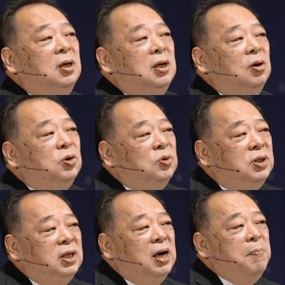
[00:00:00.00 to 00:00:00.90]
高雄
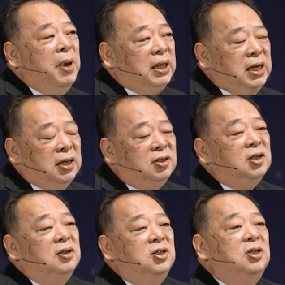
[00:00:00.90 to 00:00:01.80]
是一个很美丽的
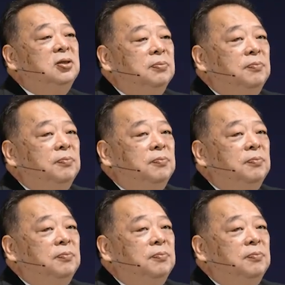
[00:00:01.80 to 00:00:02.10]
城市，